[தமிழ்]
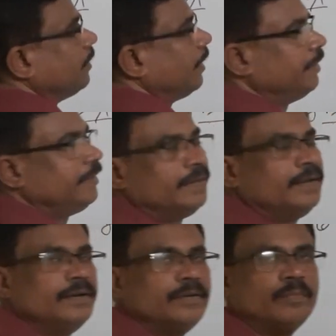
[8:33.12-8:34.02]
தை
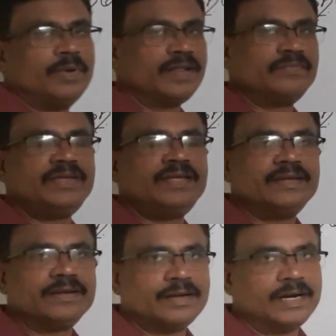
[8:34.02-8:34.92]
மனைவி
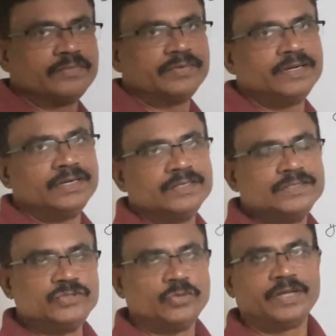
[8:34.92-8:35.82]
கணவன்
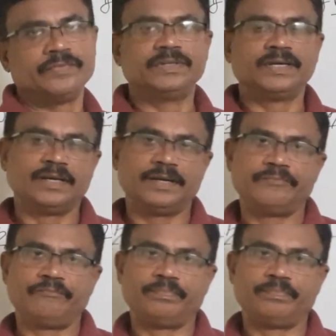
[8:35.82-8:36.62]
ஜோடியாக வந்திருக்காங்க